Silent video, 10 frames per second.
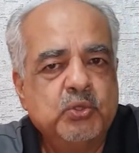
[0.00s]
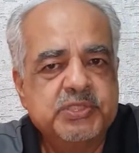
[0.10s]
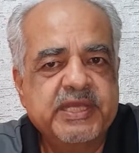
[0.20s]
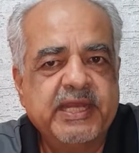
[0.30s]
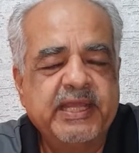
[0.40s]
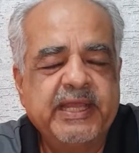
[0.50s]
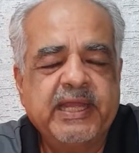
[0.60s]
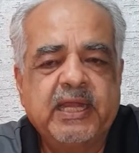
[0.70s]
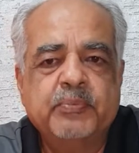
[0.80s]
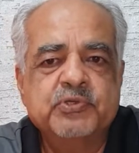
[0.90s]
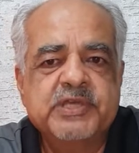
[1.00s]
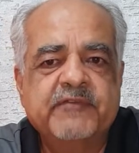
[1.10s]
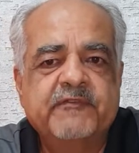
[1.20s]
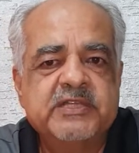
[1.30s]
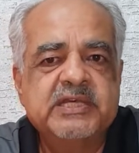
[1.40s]
उसके लिए आप उसके
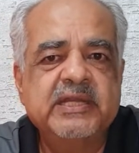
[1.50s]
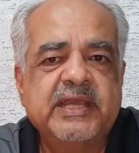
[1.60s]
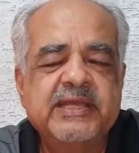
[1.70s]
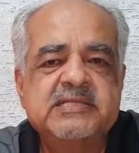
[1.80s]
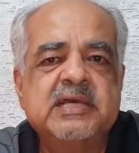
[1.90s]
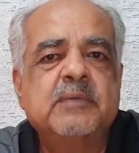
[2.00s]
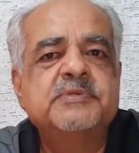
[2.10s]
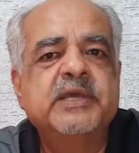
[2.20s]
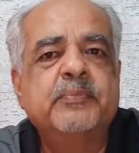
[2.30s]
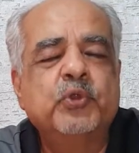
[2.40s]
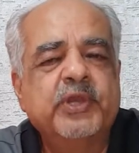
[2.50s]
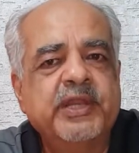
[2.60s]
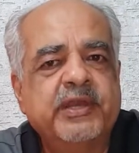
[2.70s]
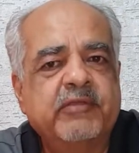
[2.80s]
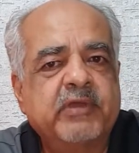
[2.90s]
वज़न के हिसाब से
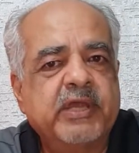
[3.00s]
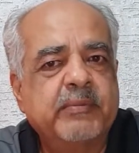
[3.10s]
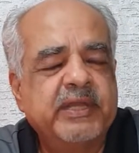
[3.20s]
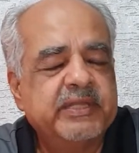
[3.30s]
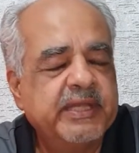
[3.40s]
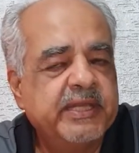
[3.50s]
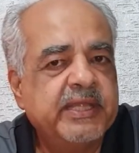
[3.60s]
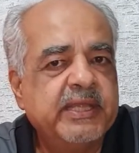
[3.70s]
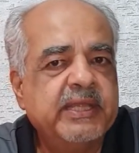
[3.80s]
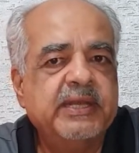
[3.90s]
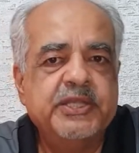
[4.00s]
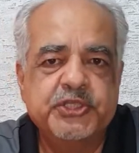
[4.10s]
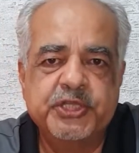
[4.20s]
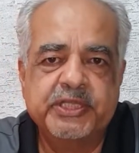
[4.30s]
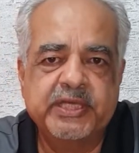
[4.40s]
प्रोटीन रिक्वायरमेंट दिन की
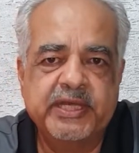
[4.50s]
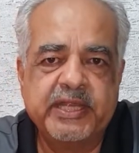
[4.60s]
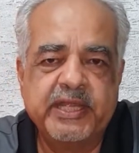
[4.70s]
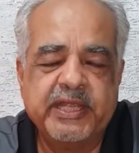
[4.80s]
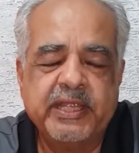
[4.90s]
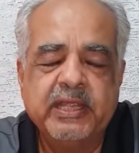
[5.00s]
निश्चित करके